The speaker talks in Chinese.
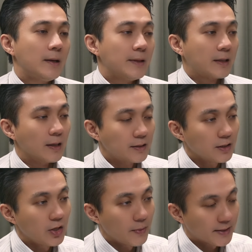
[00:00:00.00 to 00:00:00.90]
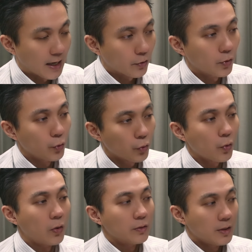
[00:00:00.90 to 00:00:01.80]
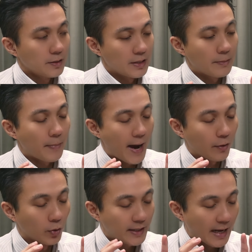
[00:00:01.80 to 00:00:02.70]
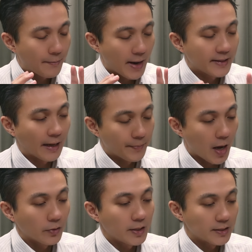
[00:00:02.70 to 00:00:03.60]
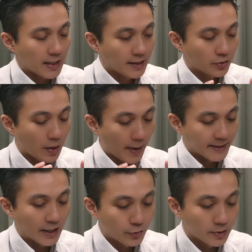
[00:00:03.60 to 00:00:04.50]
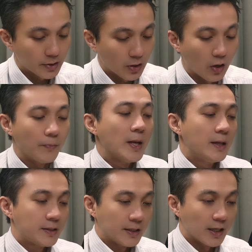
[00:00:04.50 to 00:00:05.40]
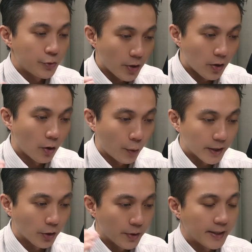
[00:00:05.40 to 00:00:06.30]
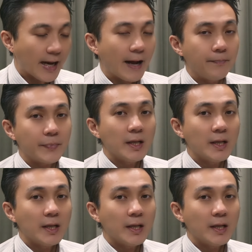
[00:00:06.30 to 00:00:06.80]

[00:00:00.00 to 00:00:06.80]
那可是你有没有想过，如果你买我带他买了一档标的，三十万买下去之后，几个月后回头一看，